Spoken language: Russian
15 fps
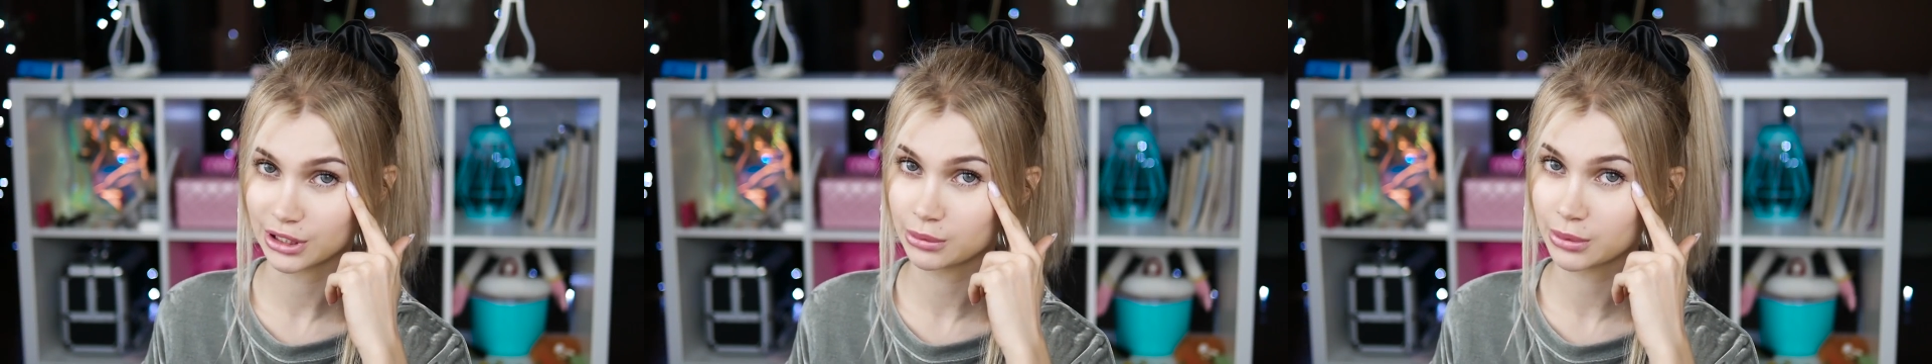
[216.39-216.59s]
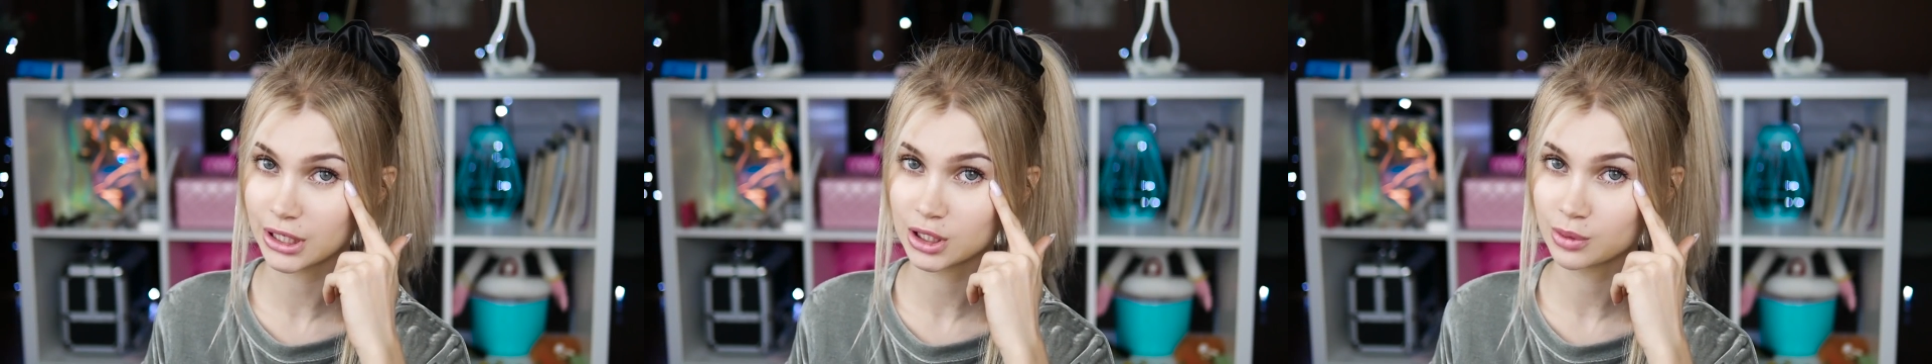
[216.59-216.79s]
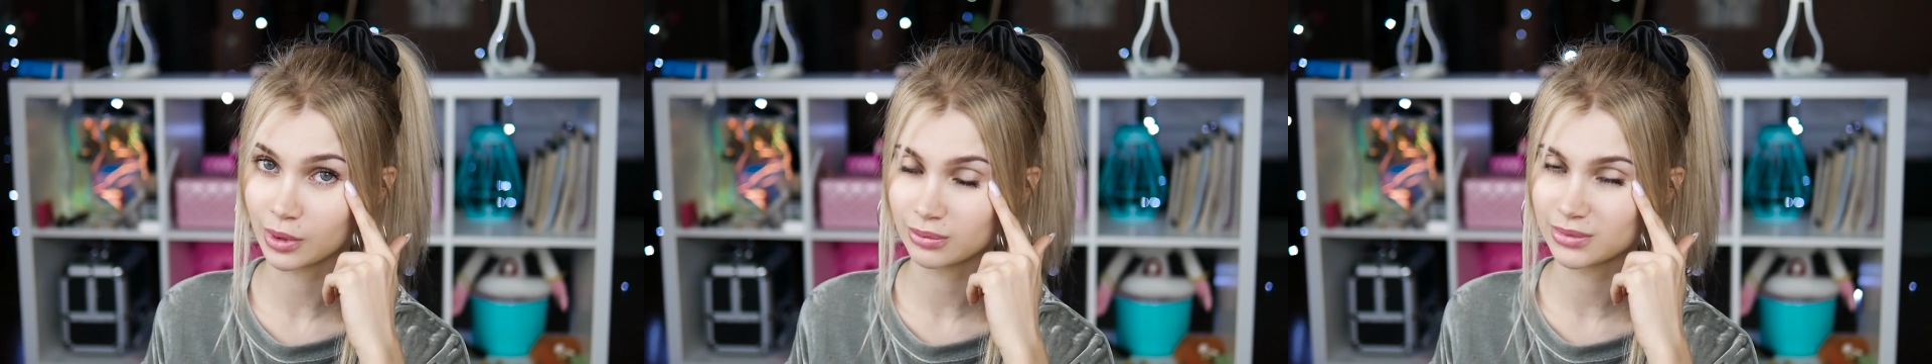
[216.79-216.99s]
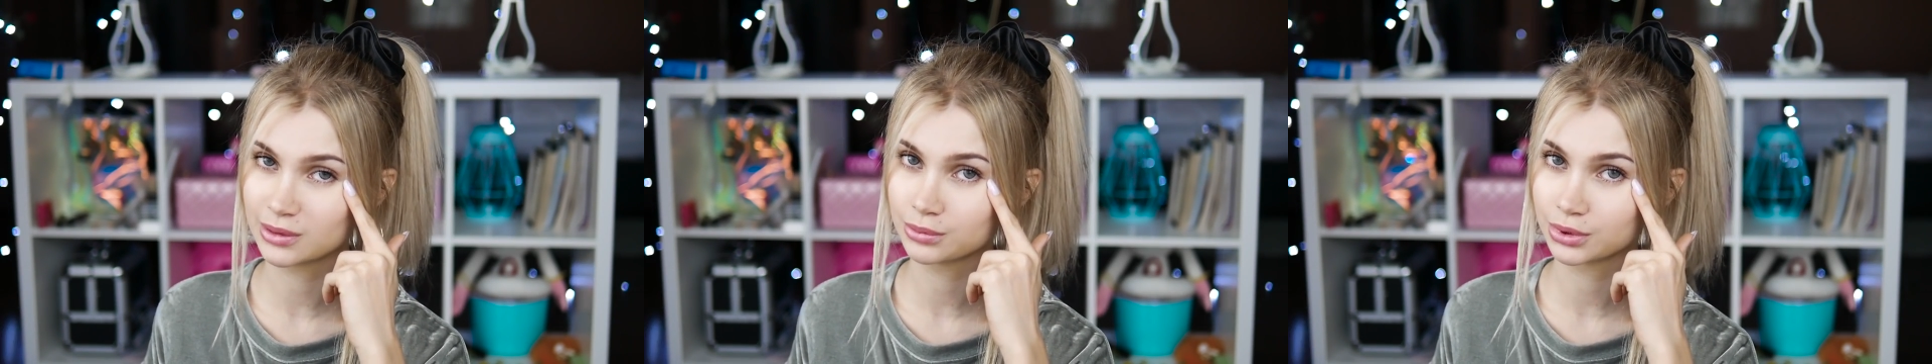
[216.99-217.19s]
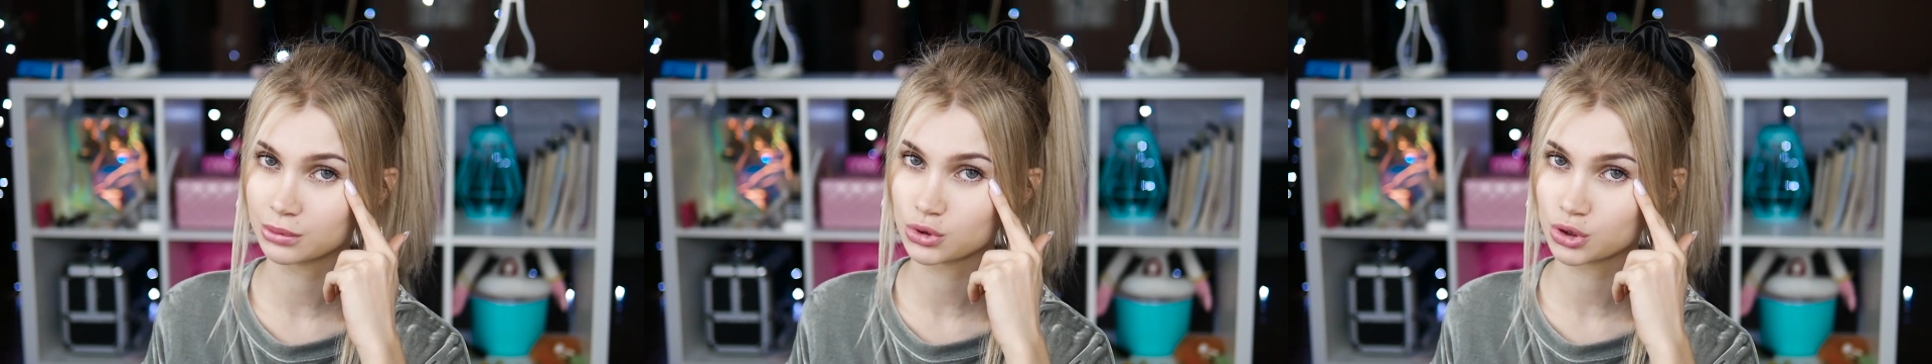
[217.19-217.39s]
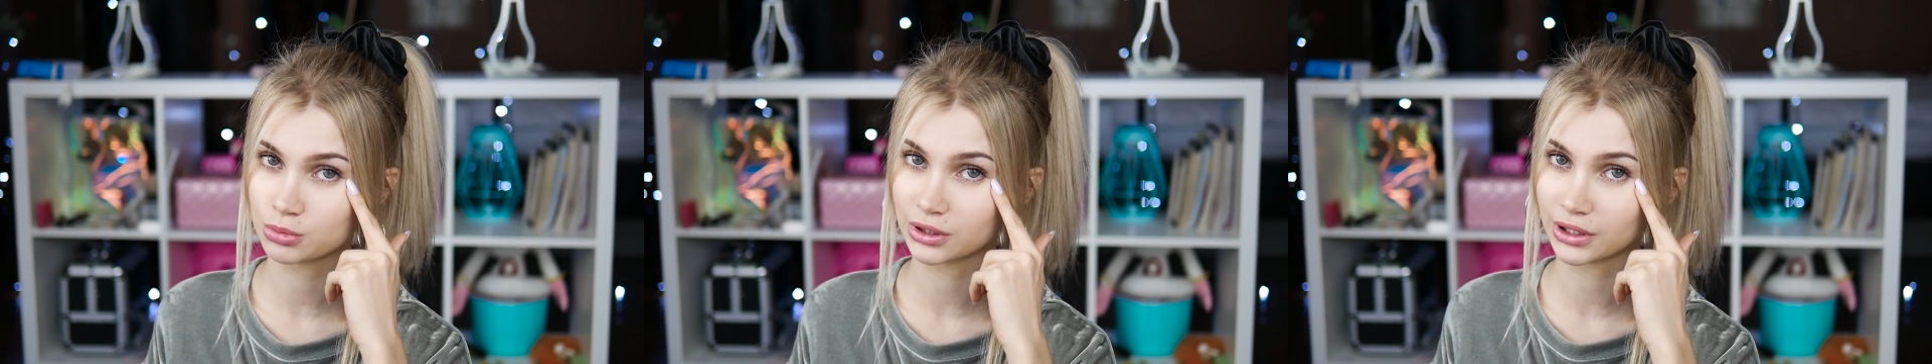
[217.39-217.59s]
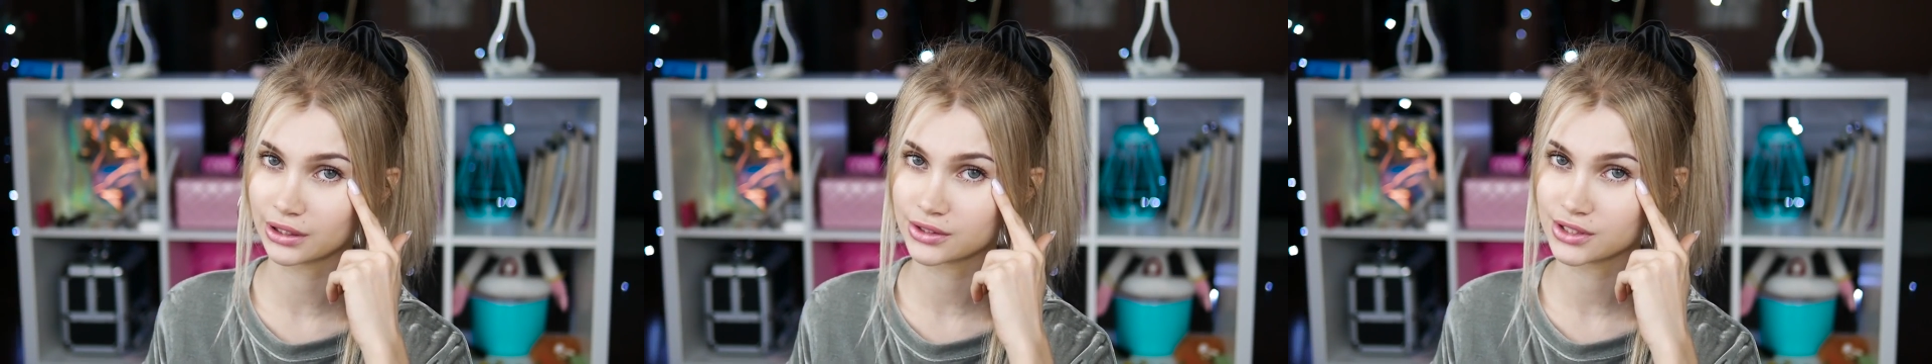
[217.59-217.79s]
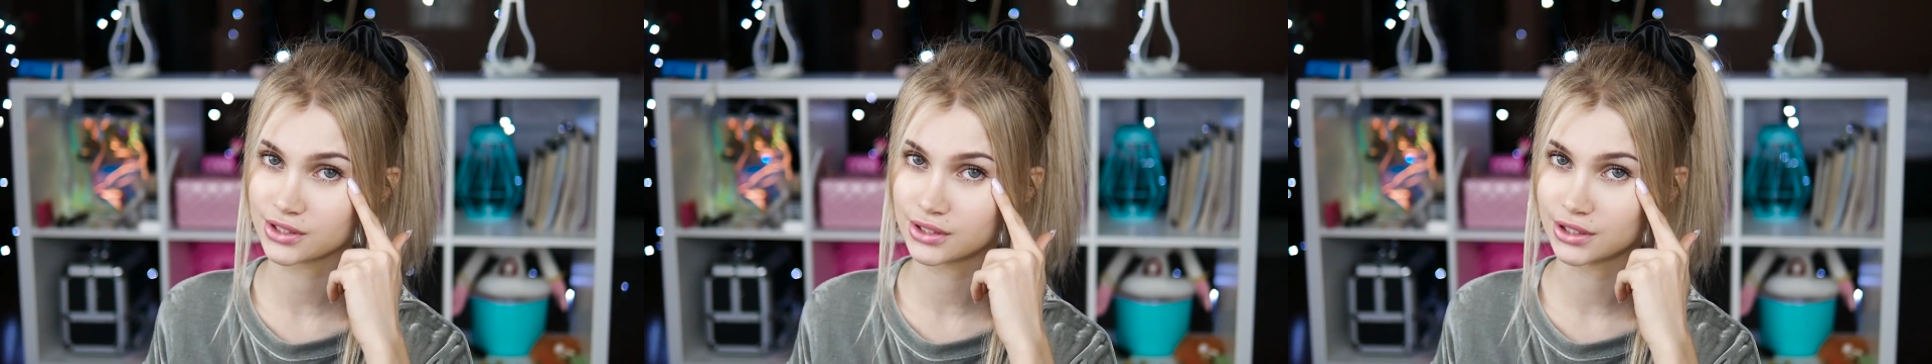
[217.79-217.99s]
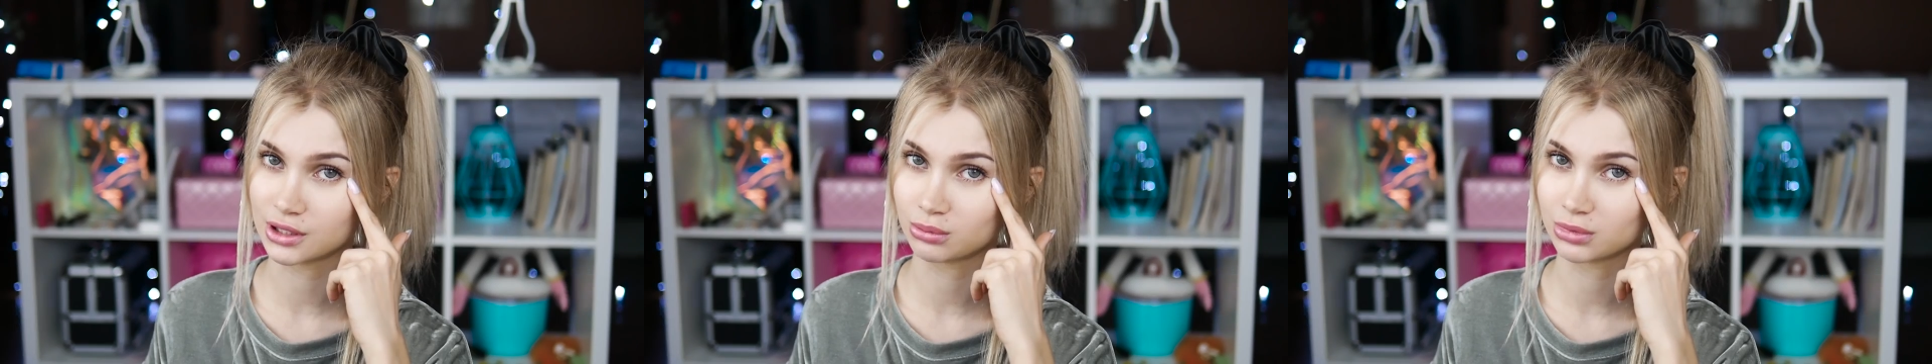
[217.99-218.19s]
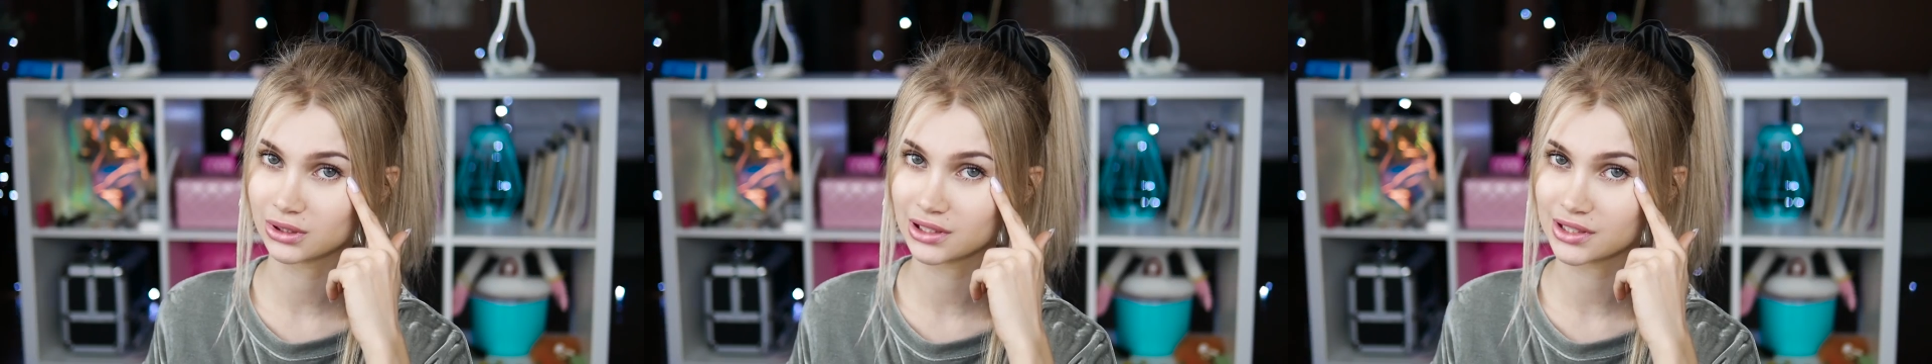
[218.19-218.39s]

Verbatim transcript: Для меня это не проблема, потому что мне нравятся синяки под